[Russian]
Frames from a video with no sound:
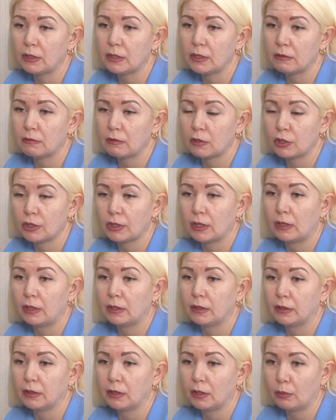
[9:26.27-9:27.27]

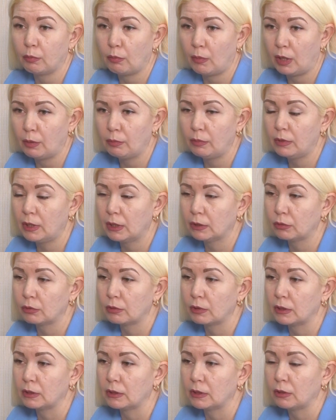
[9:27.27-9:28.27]
несовершеннолетних мам,
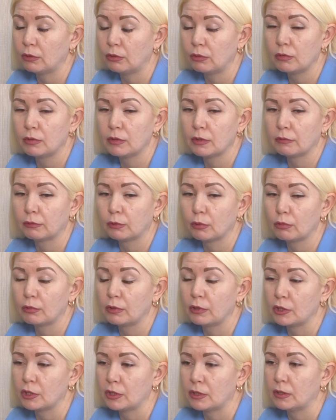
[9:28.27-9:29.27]
которые находятся в
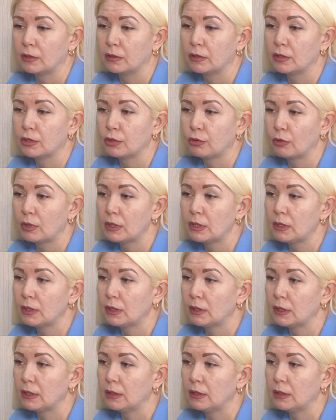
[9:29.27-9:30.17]
трудной жизненной ситуации